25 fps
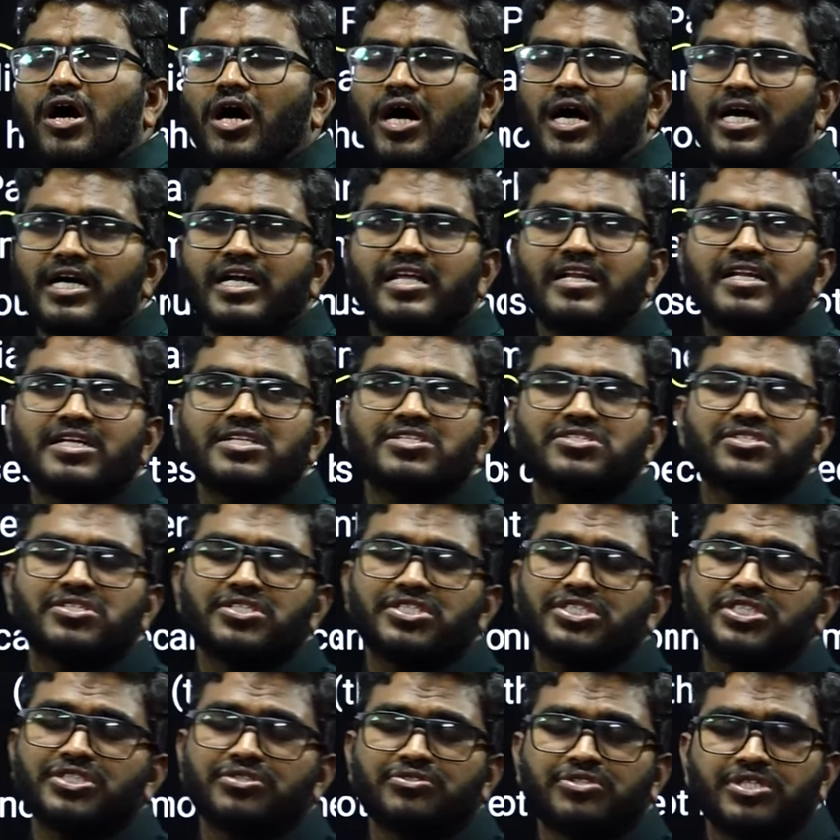ఆర్డినెన్స్
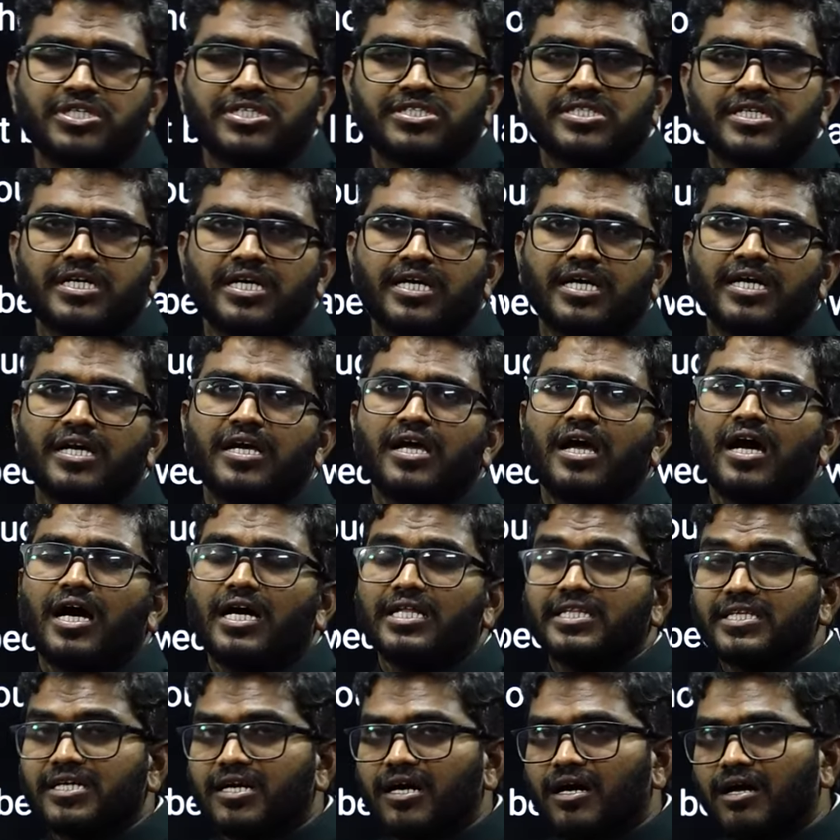ఇష్యూ చేసే
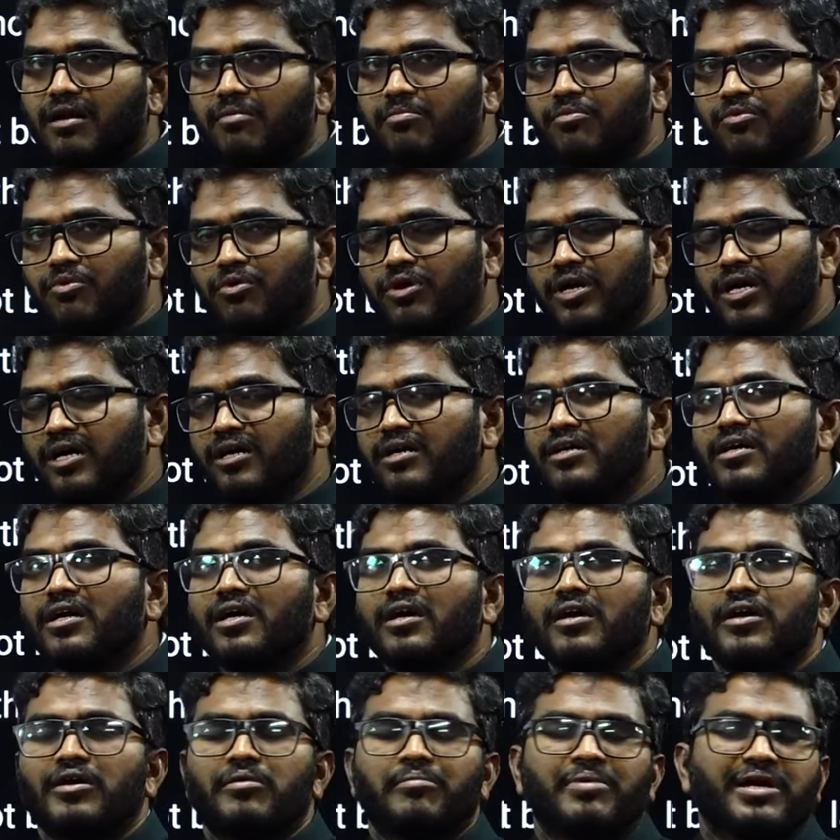అధికారం కూడా
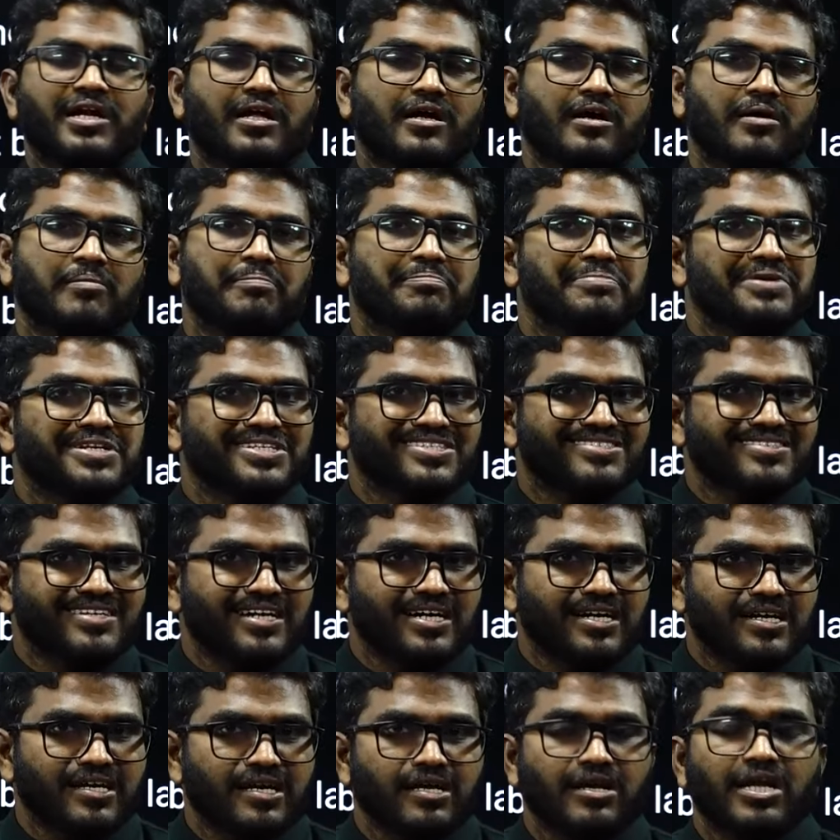మన
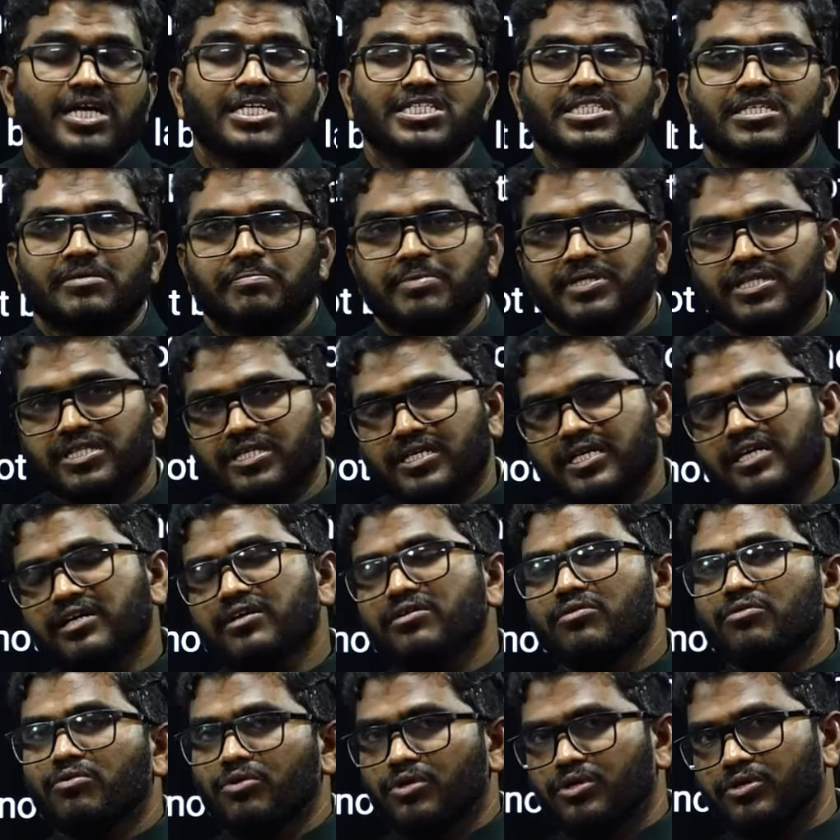ప్రెసిడెంట్కి రాష్ట్రపతికి
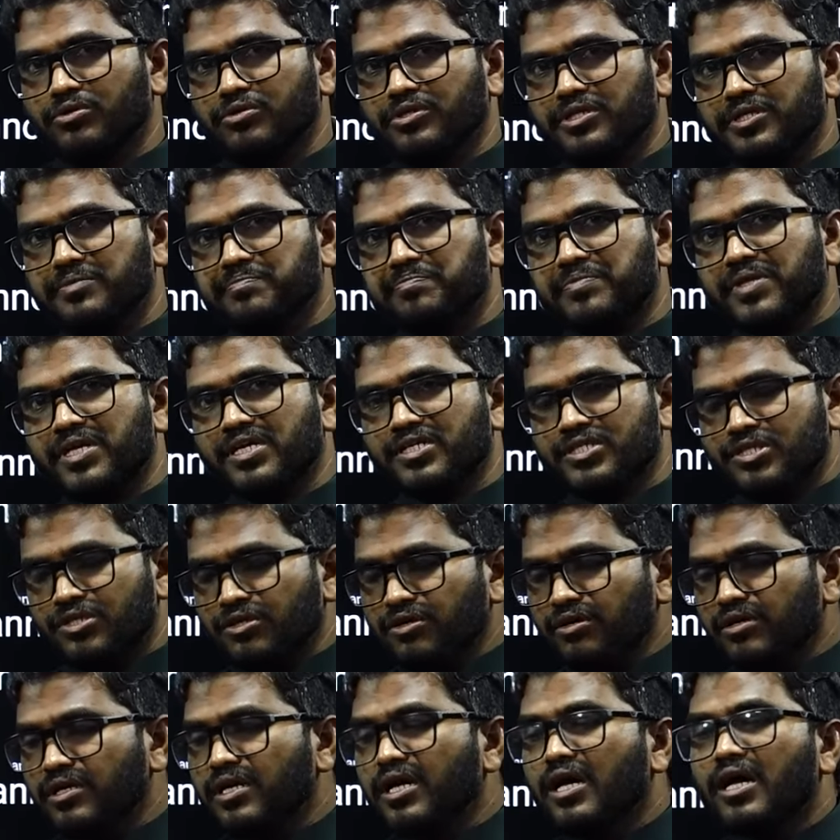ఉంటుంది సో
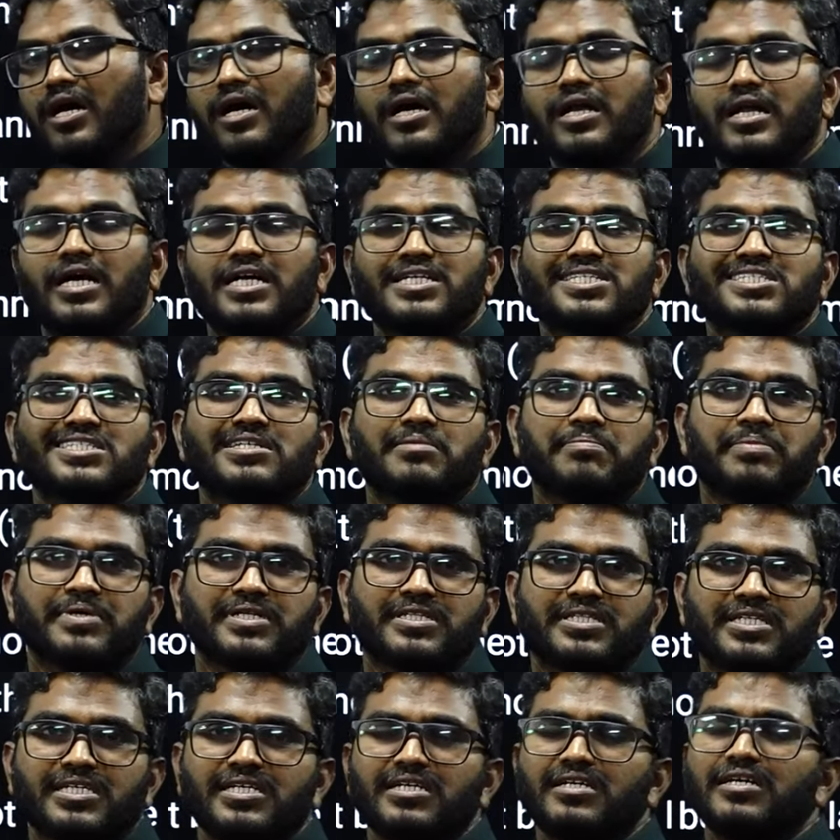
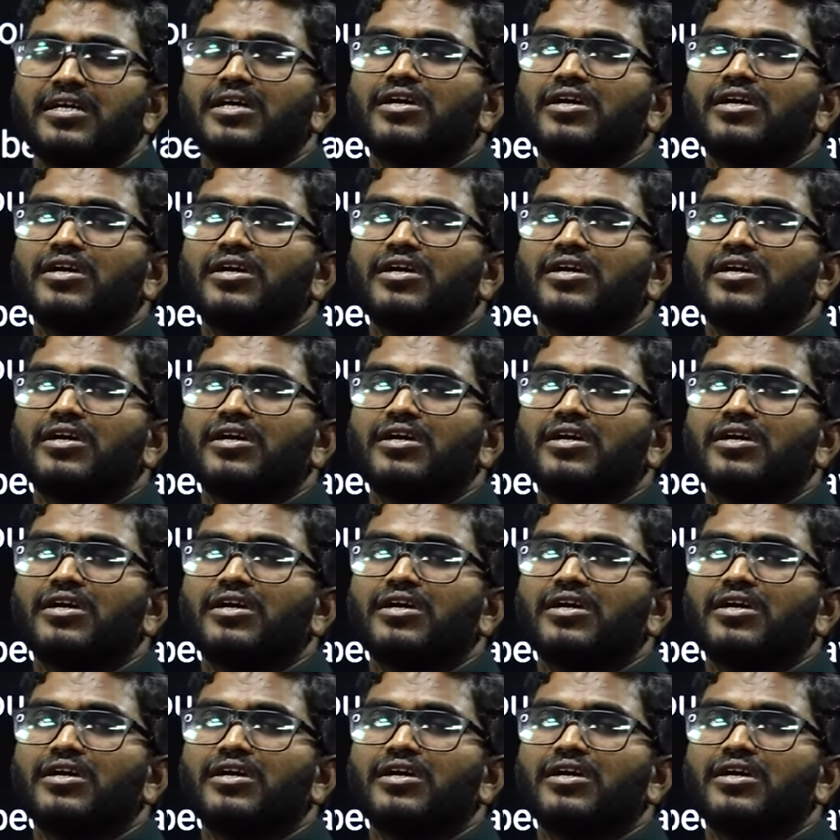రాష్ట్రపతి